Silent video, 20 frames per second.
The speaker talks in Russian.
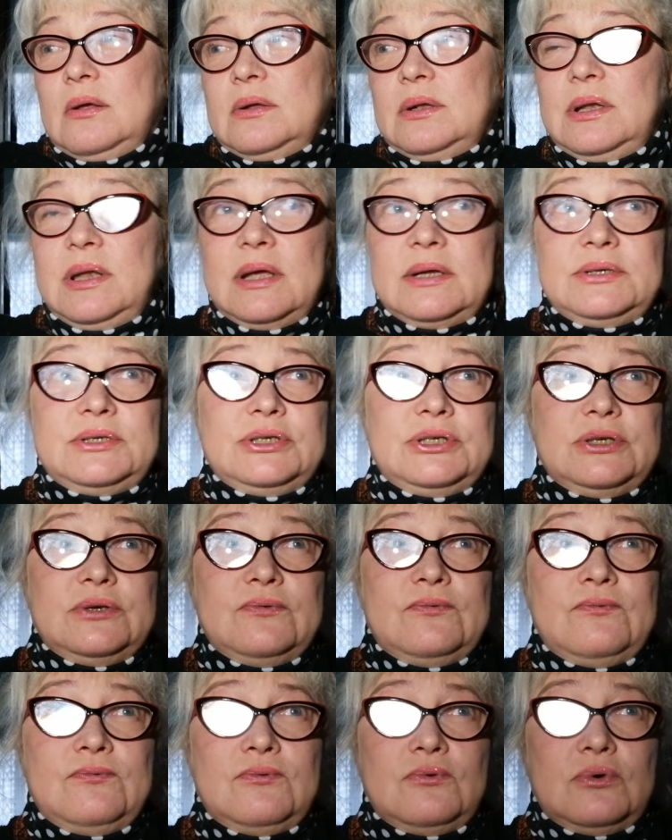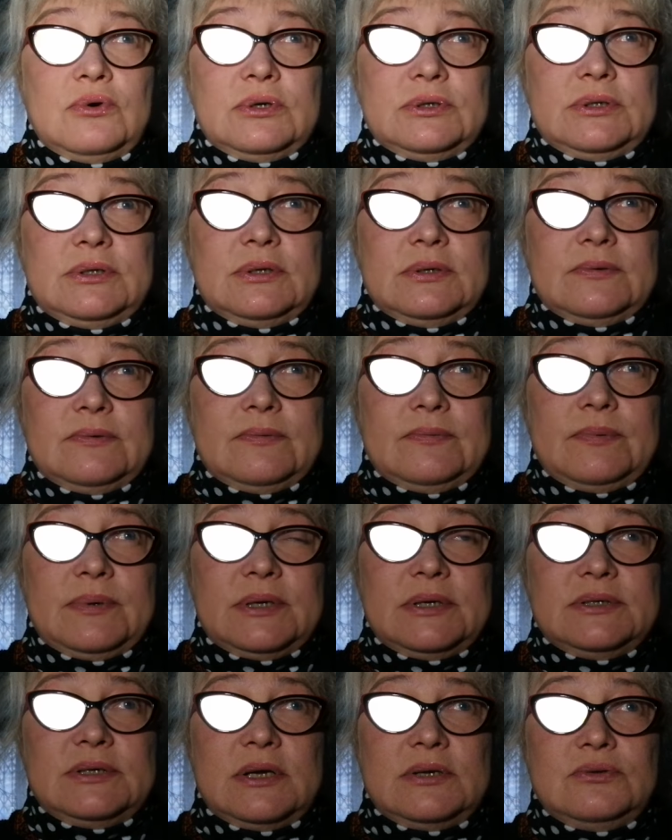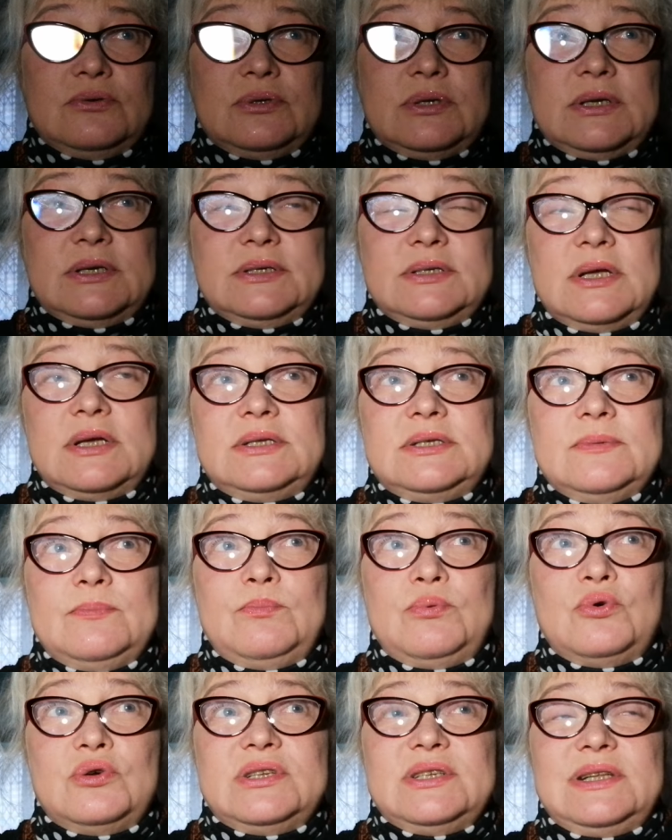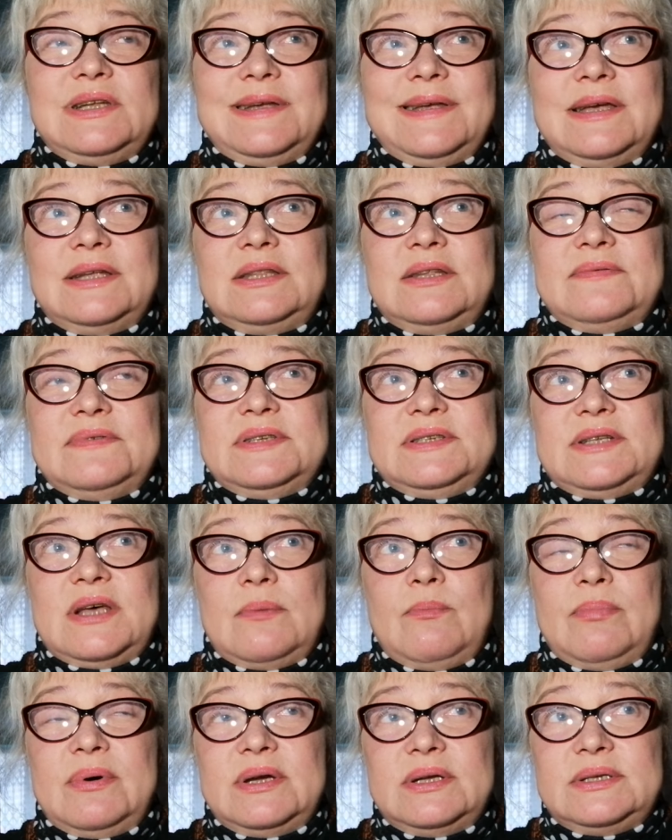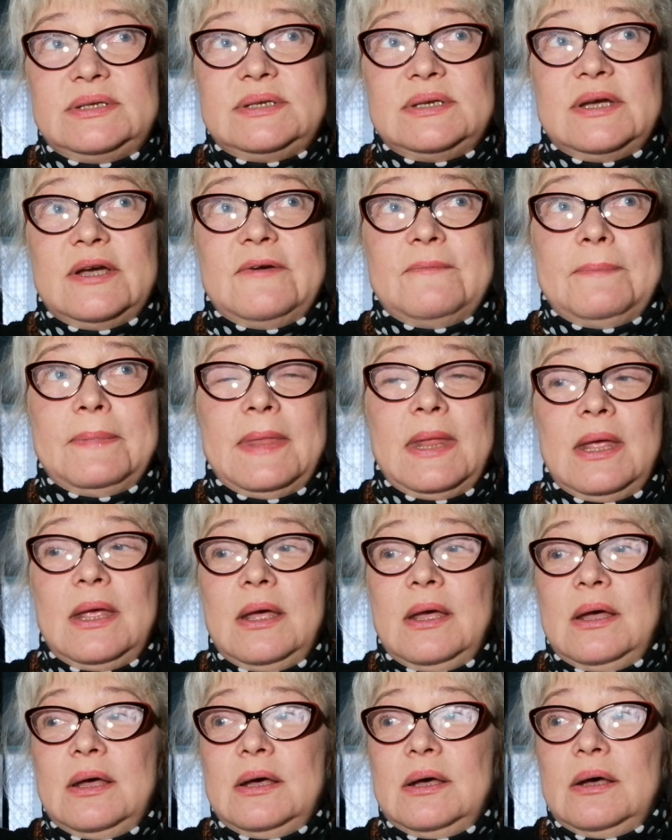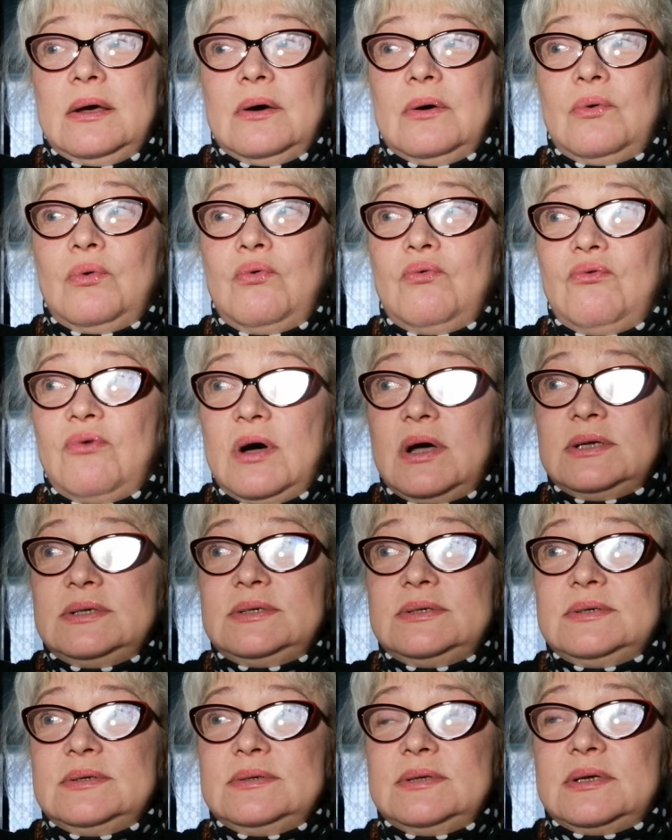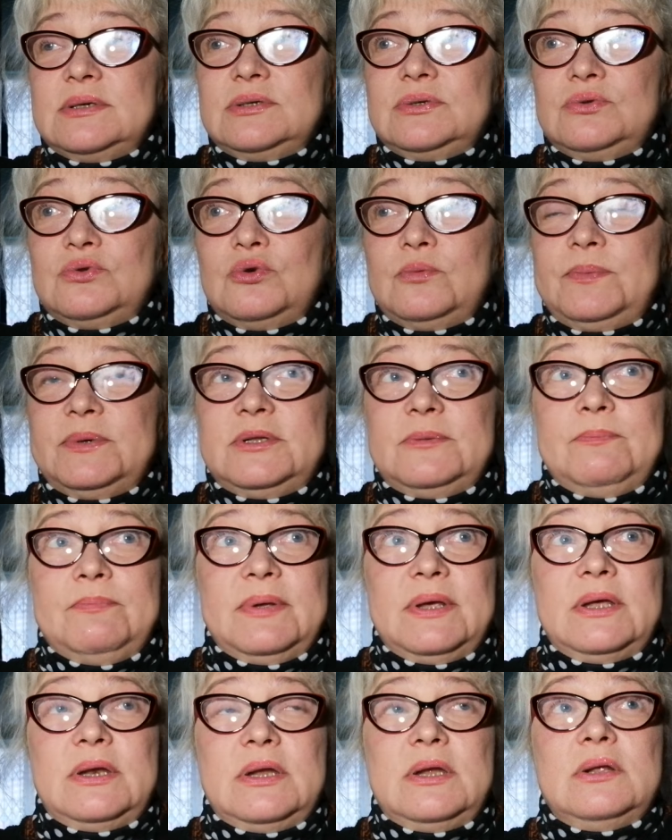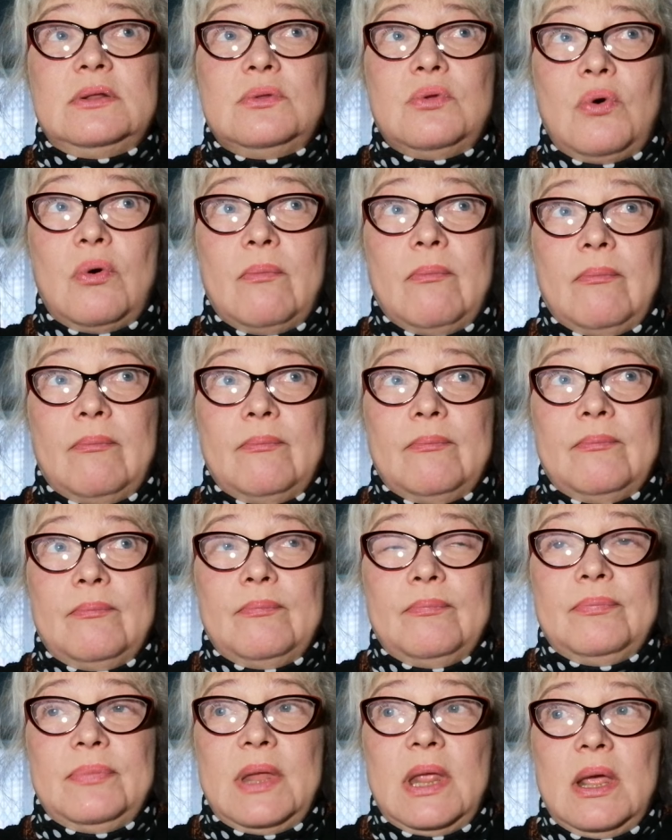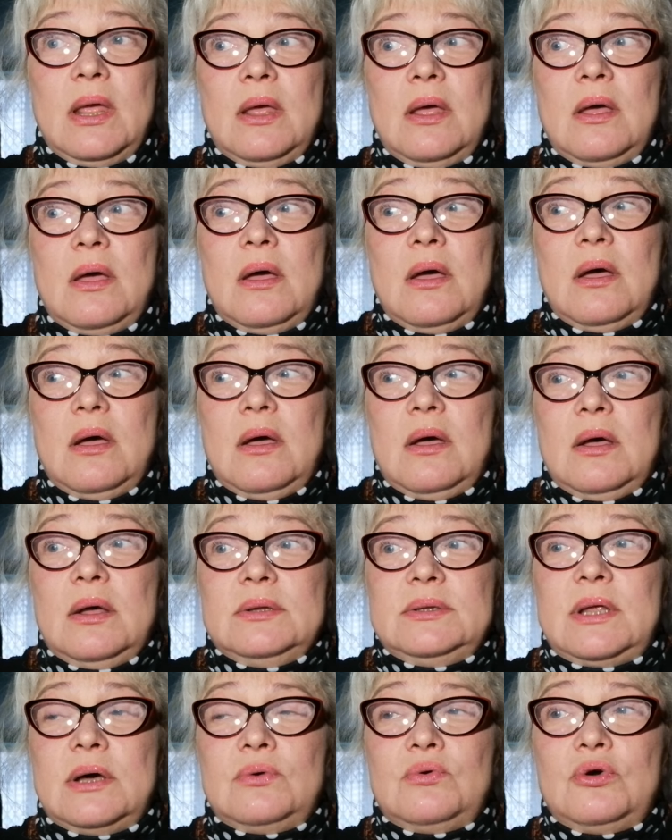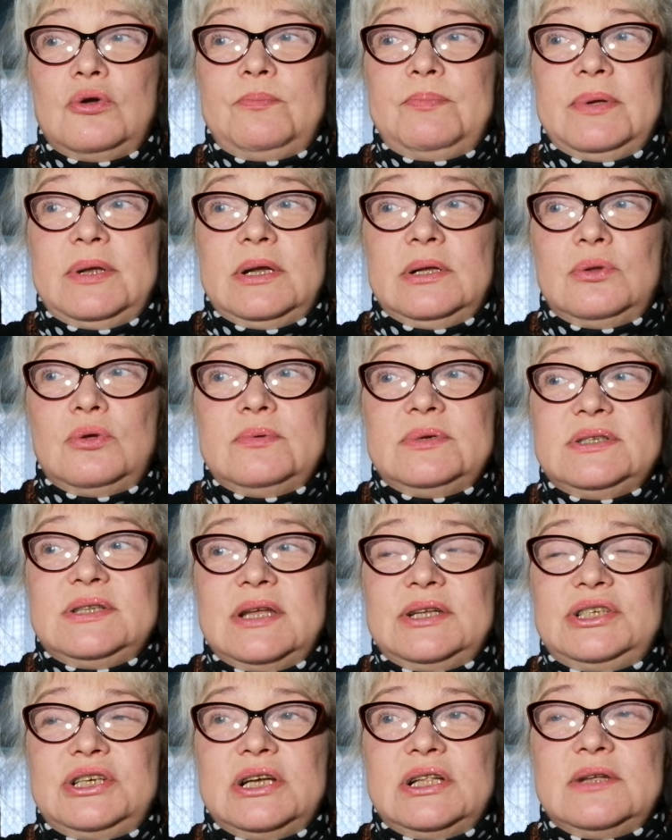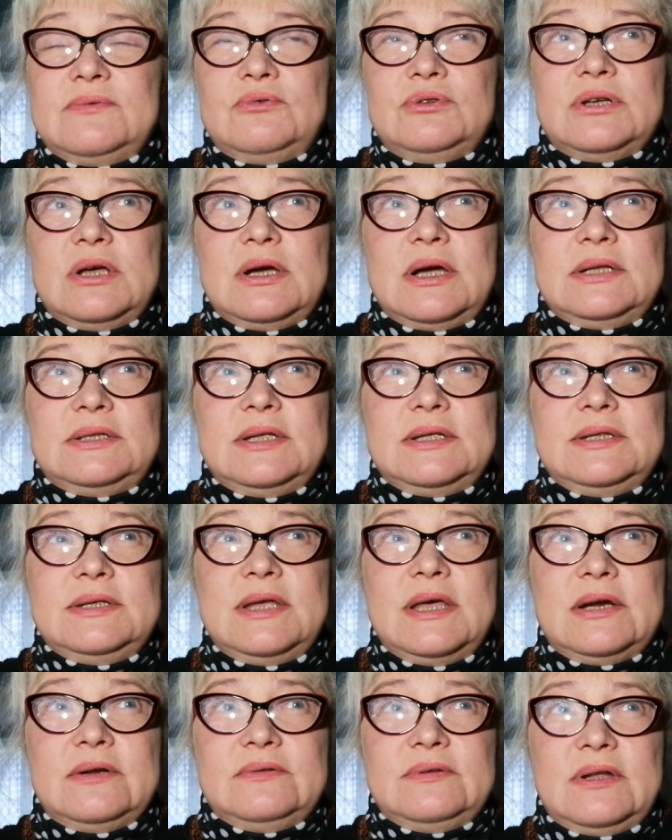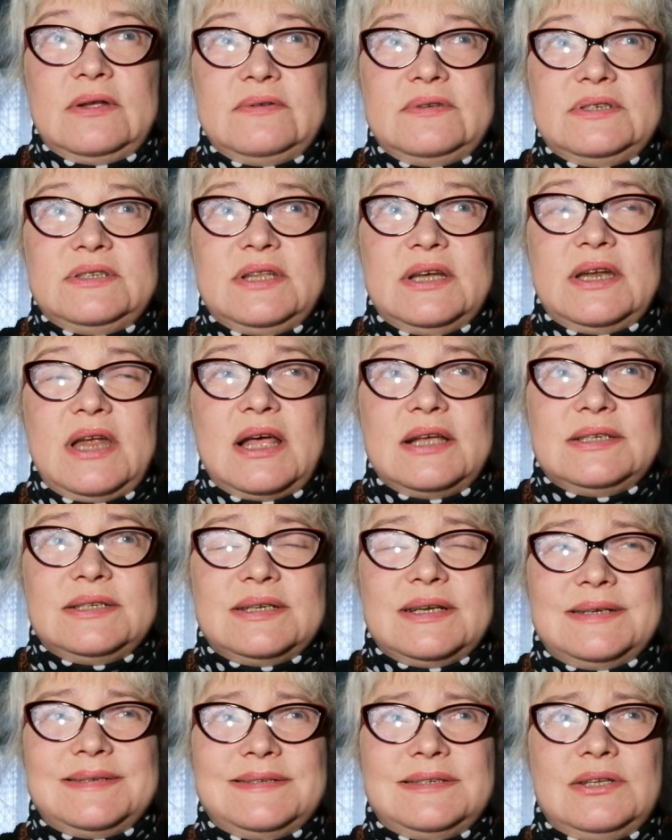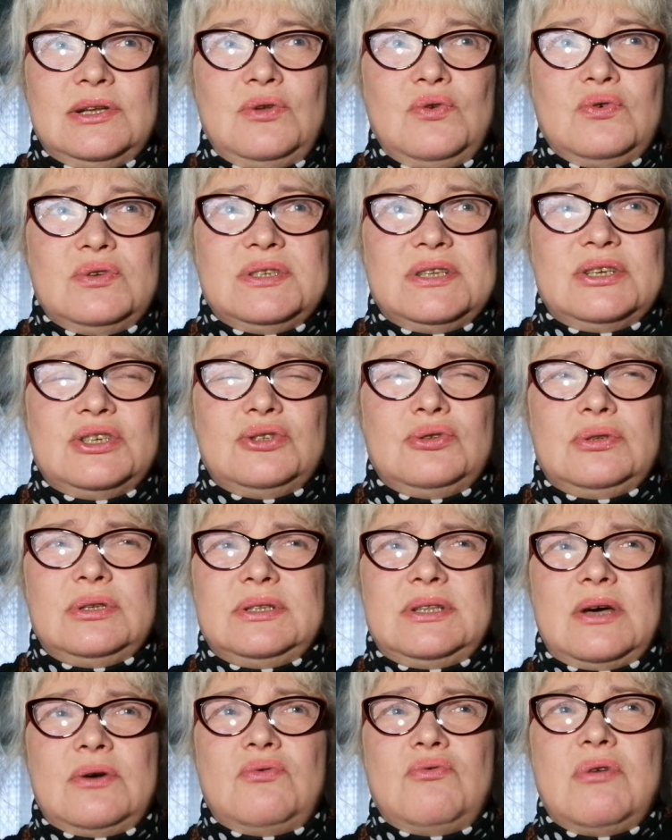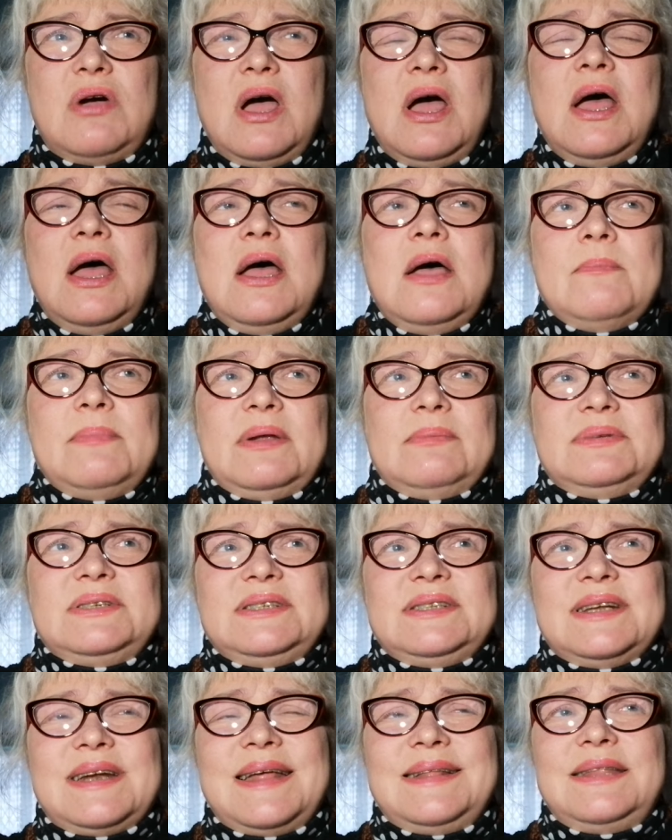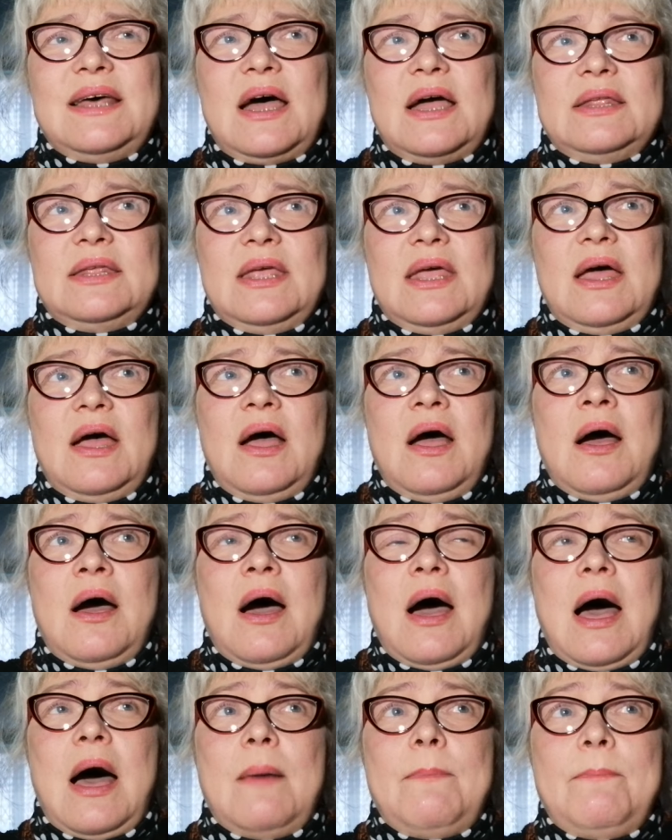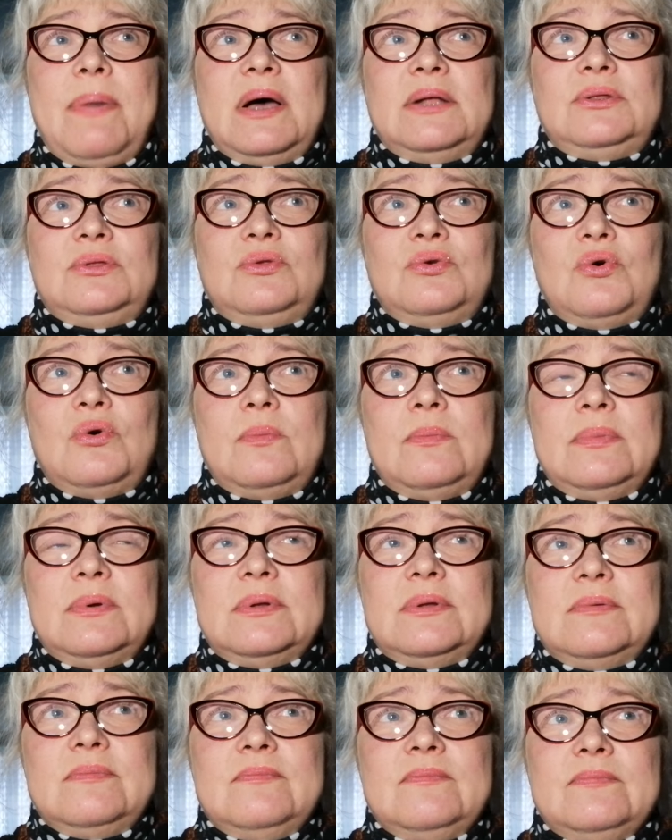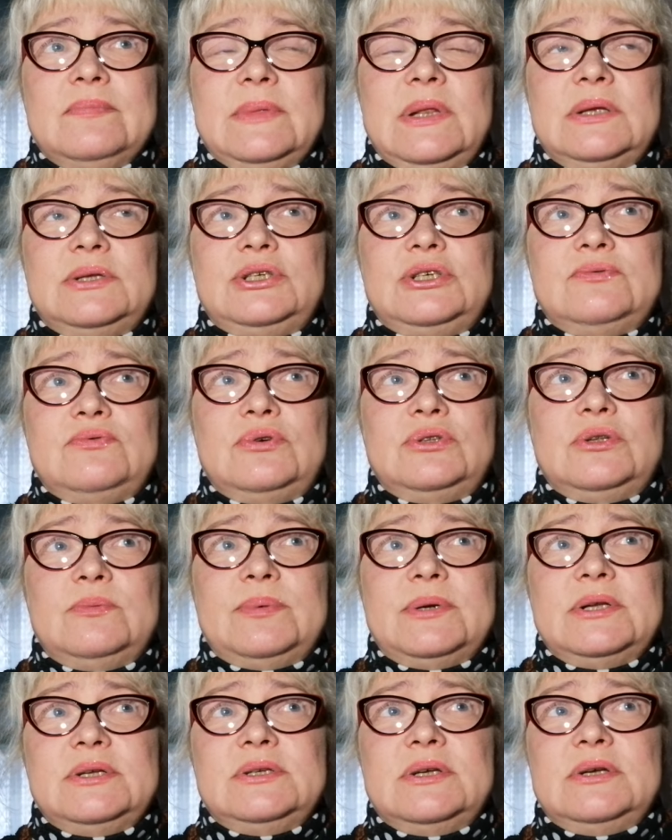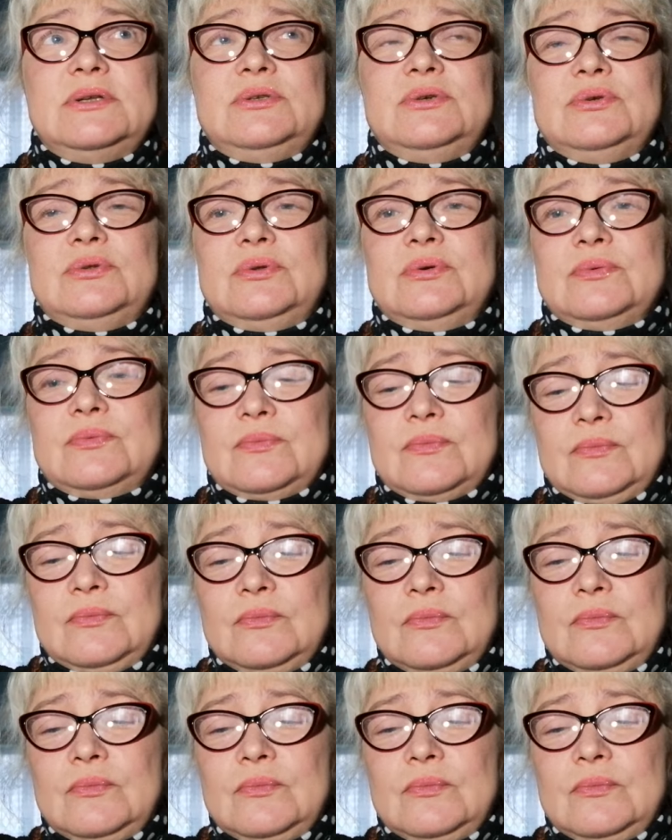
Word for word: Для чего-то произойдет. И знаете, после этого события у вас наступит перелом. Такой перелом, сначала вот какая-то нервная встряска, слезы, что-то такое, прям страдание. А потом для чего это произойдет?